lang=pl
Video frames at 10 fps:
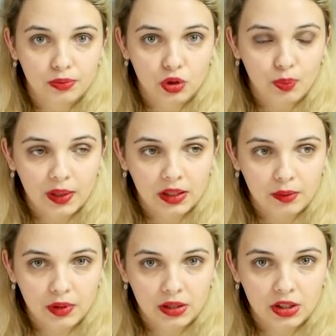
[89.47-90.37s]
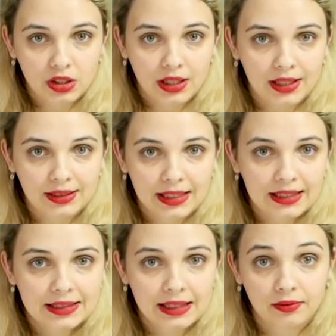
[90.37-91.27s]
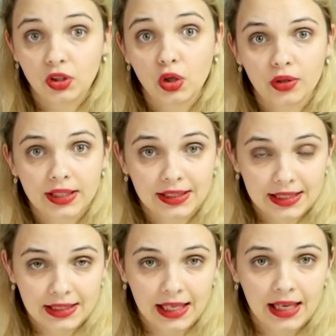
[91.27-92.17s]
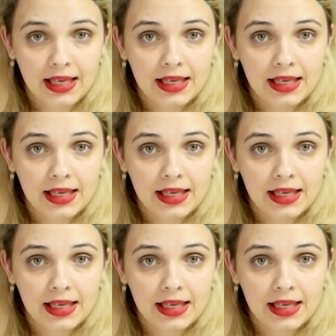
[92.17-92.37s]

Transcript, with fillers: przypadkiem kiedyś ta recenzja, recenzja